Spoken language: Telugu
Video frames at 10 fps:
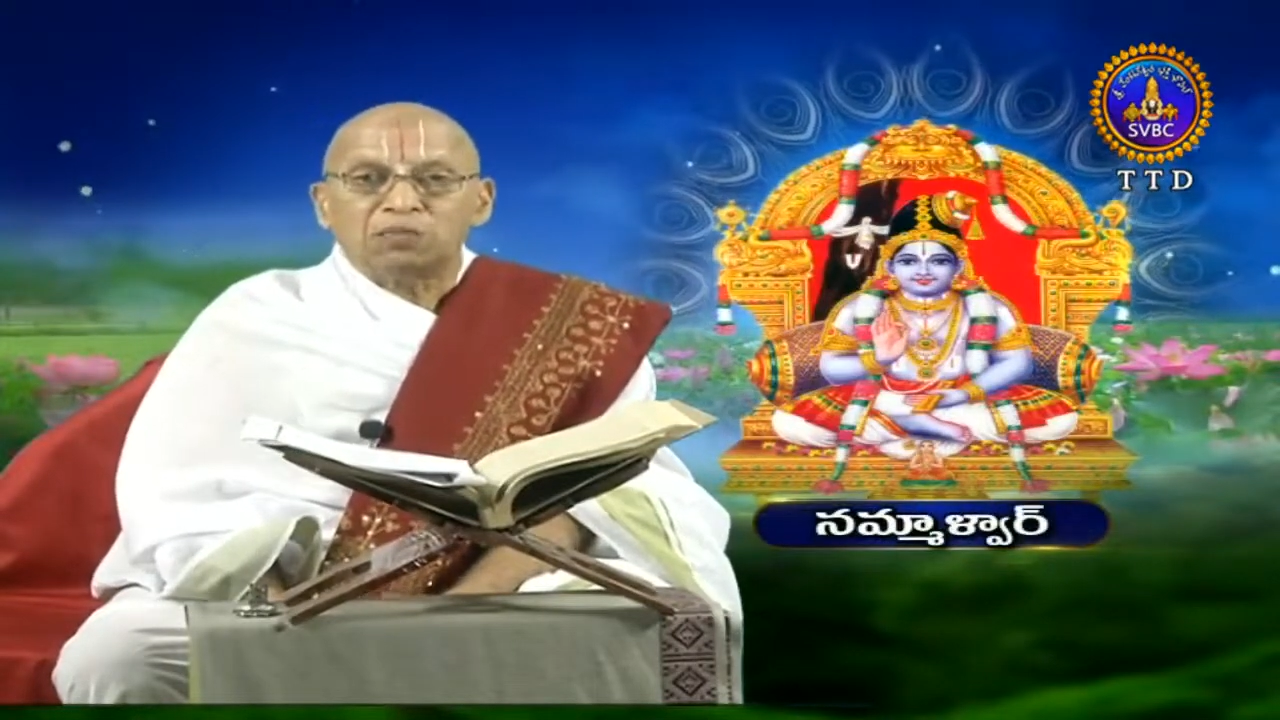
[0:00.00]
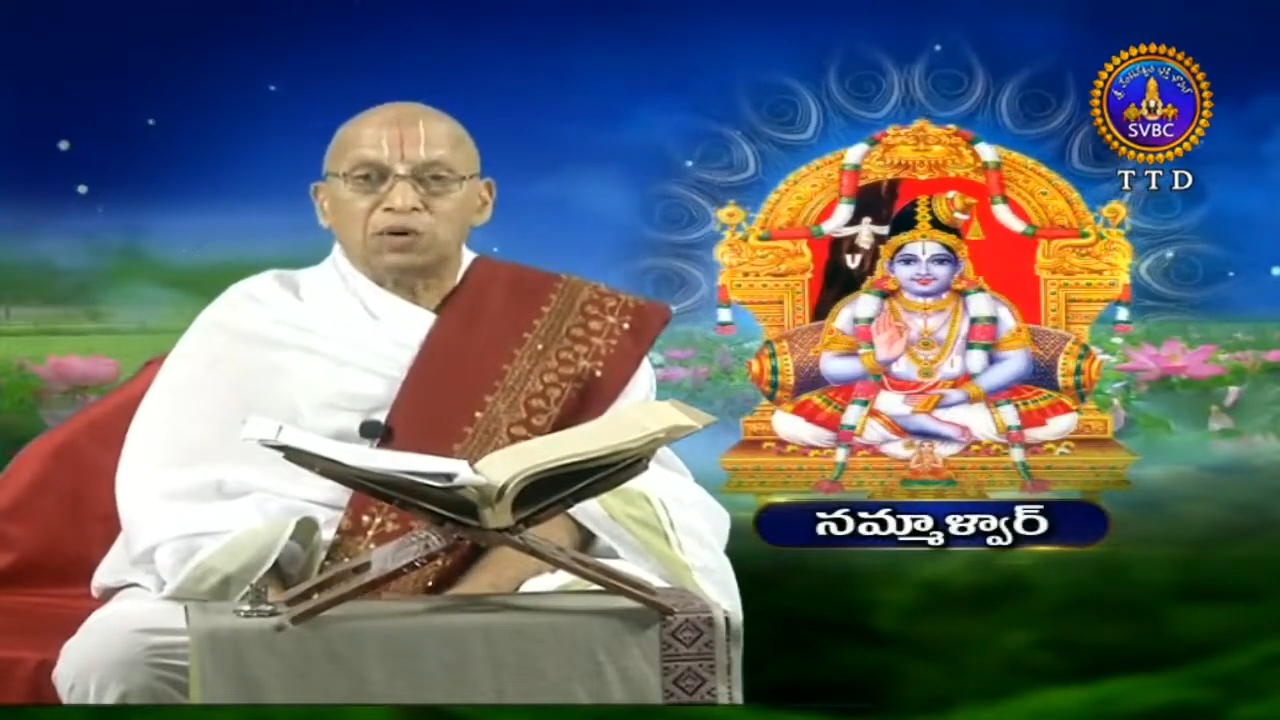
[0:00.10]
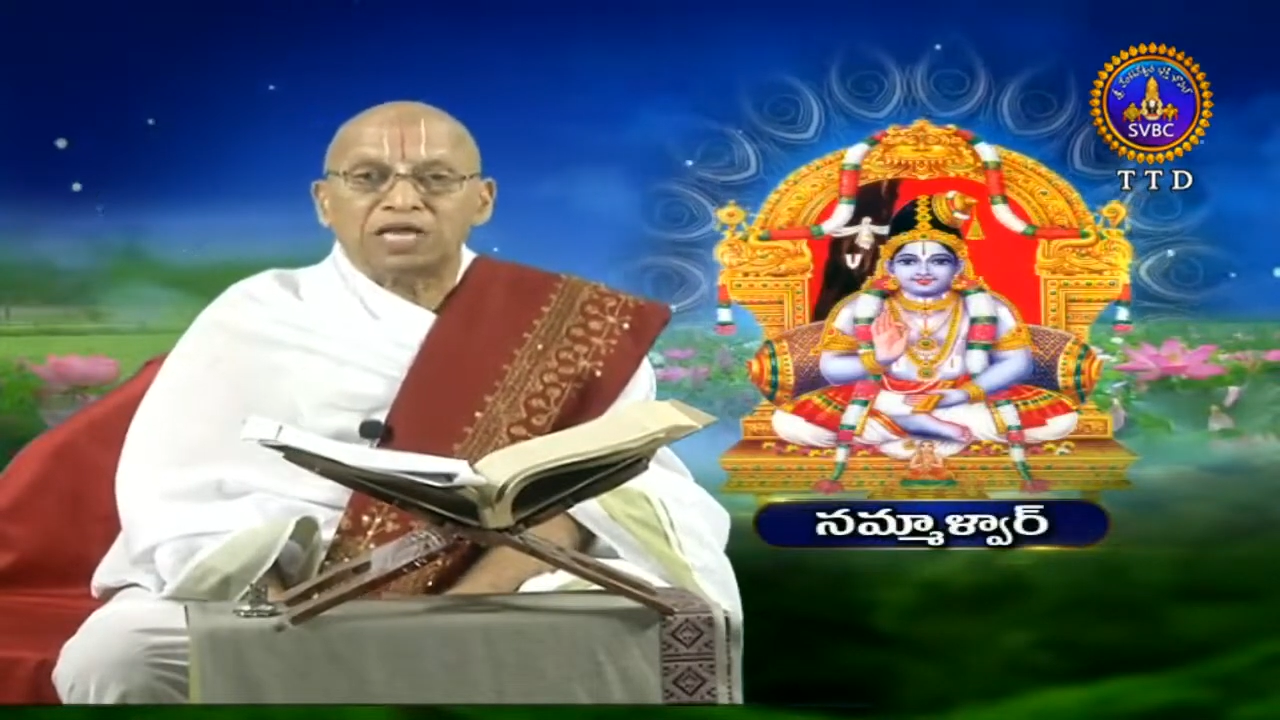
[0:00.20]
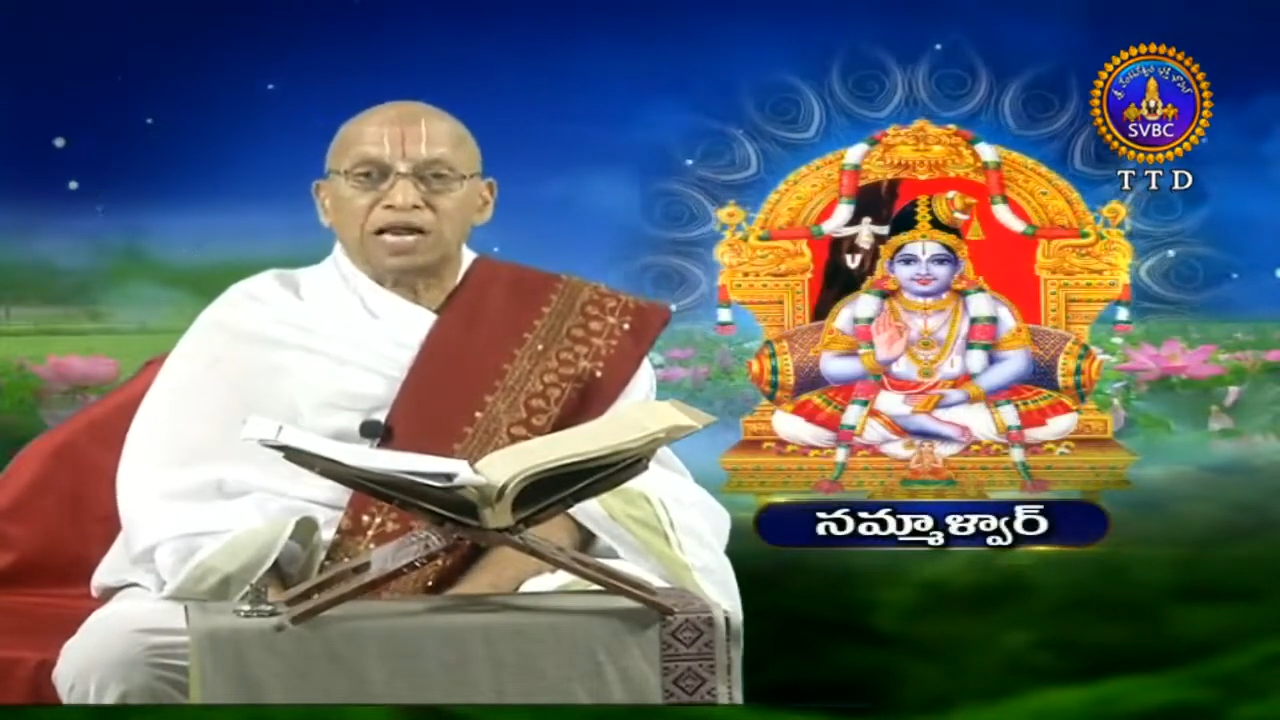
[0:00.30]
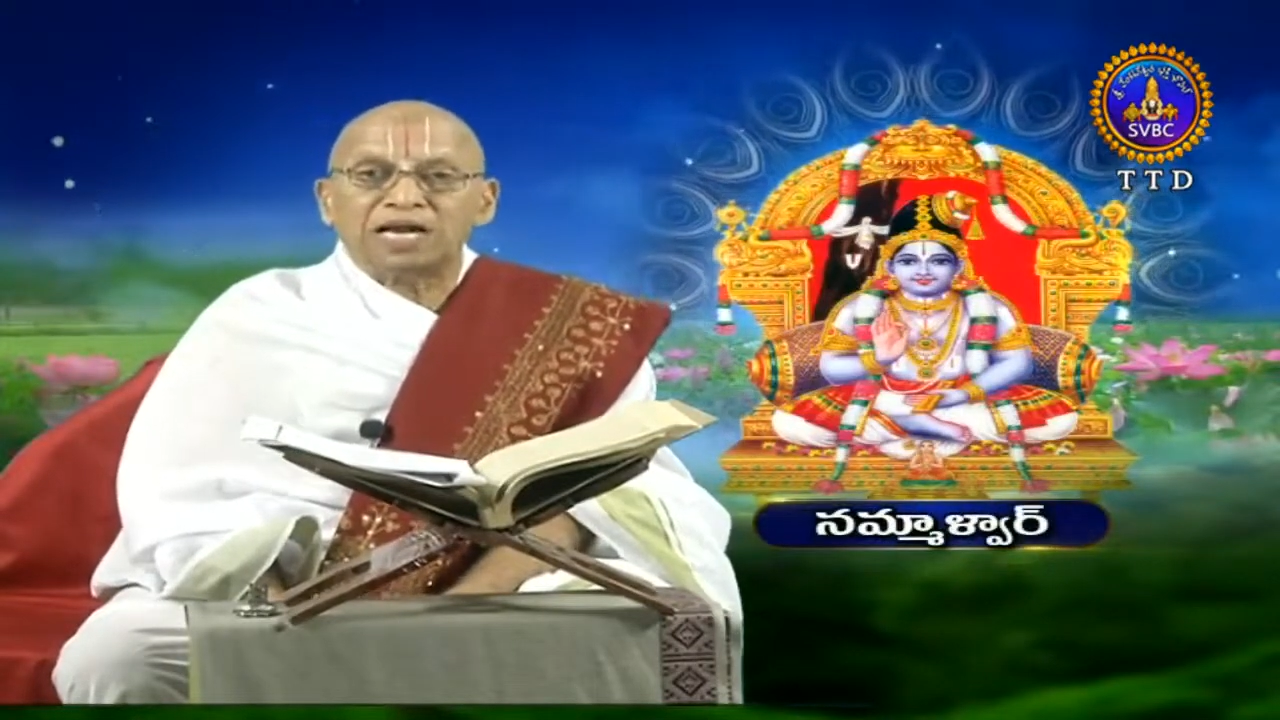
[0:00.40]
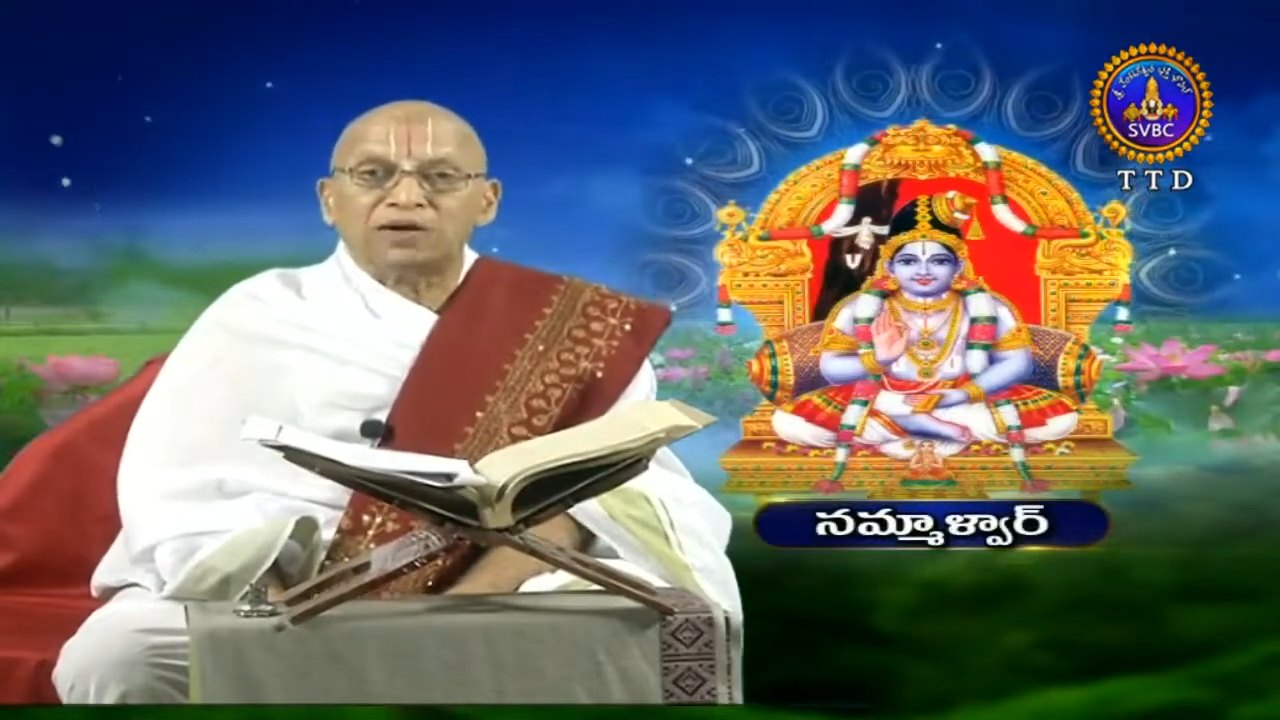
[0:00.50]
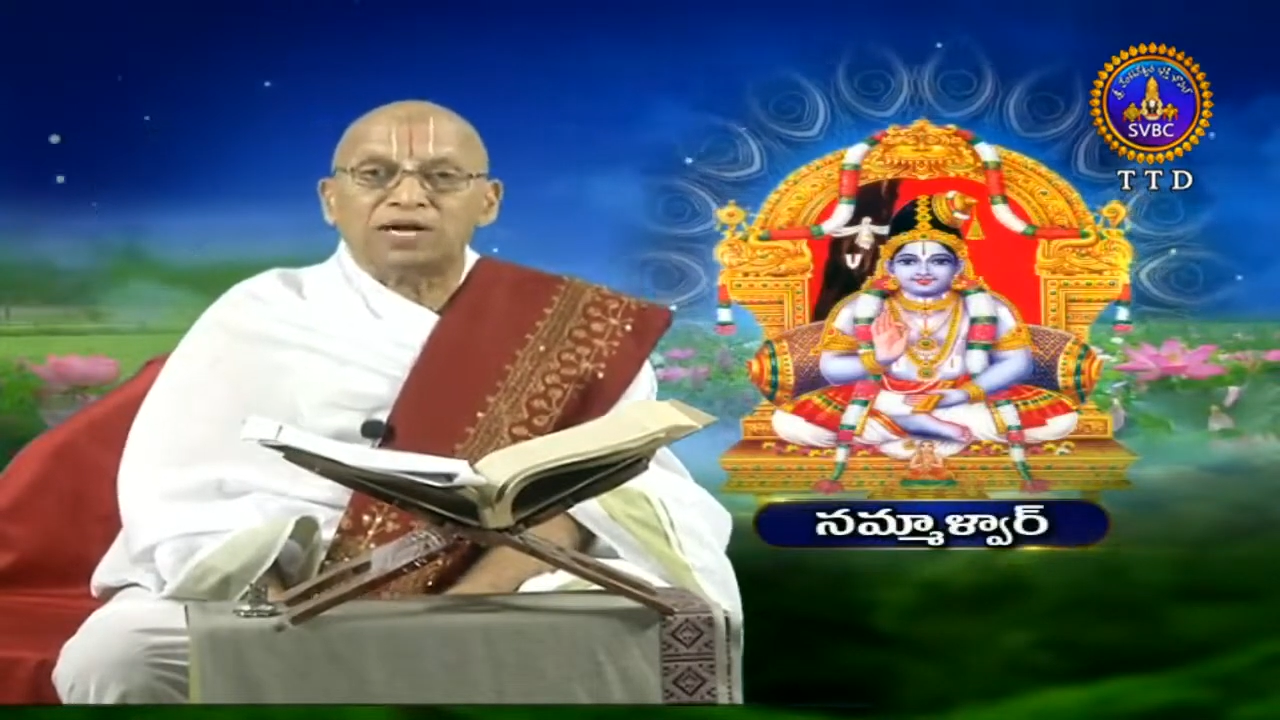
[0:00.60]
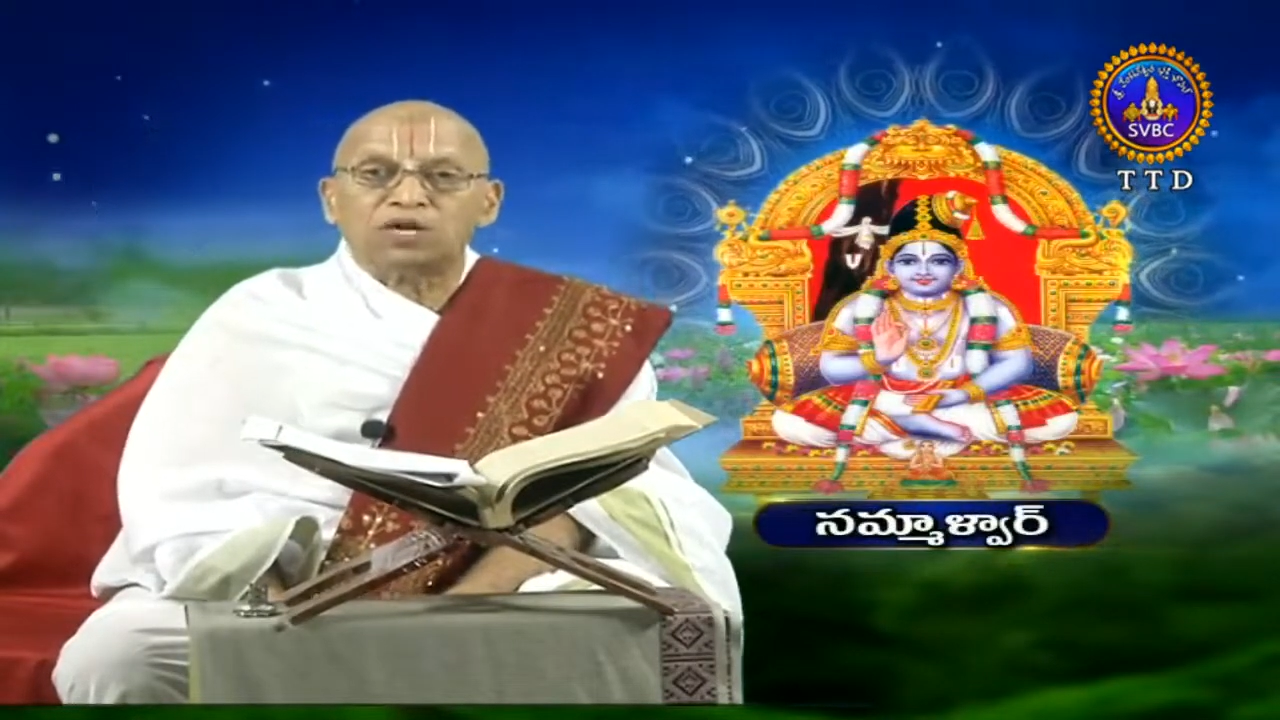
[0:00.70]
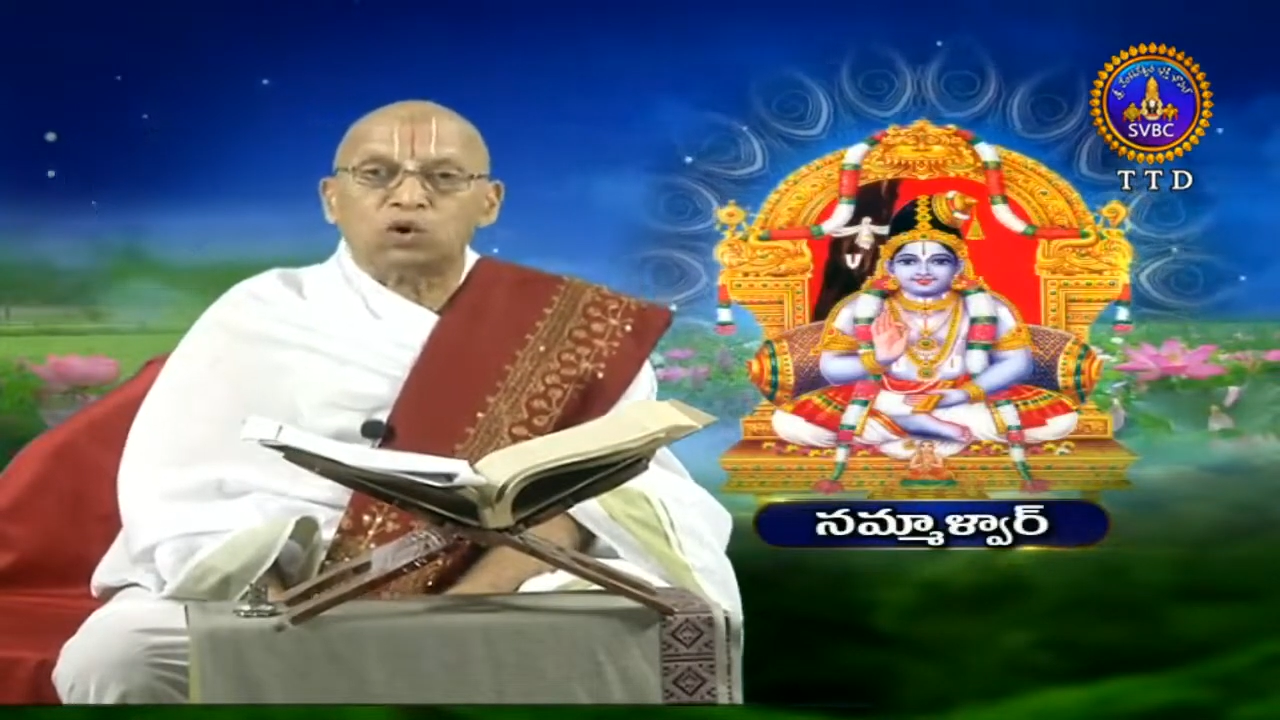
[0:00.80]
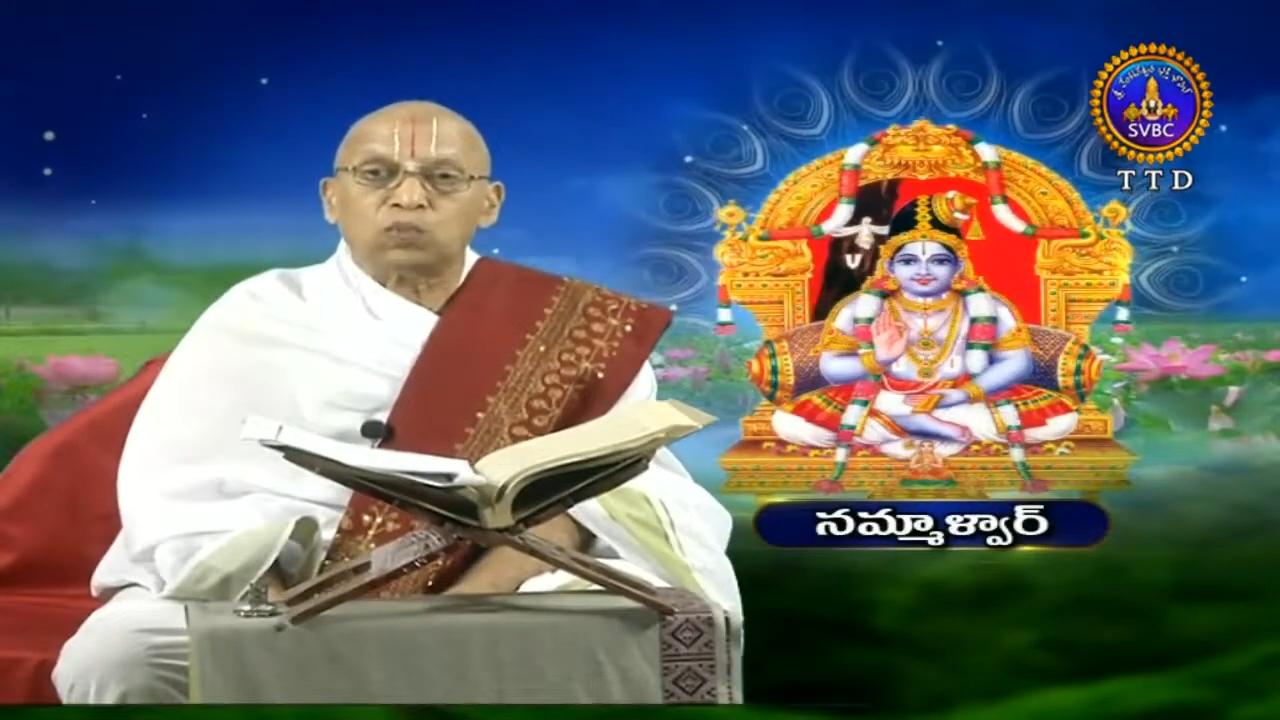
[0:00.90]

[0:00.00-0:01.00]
మొదలైనటువంటి